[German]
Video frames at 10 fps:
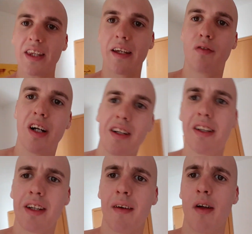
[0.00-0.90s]
Ich feiere
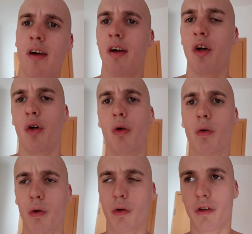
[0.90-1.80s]
dich
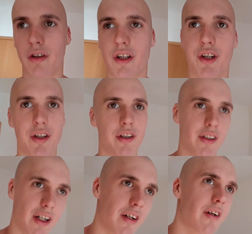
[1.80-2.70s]
und
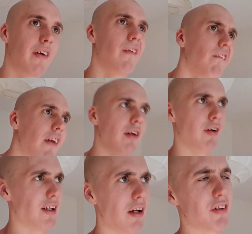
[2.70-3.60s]
ja, ich
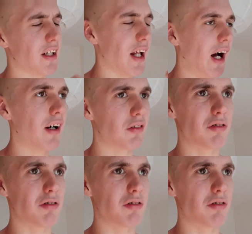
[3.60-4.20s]
feiere einfach deine Art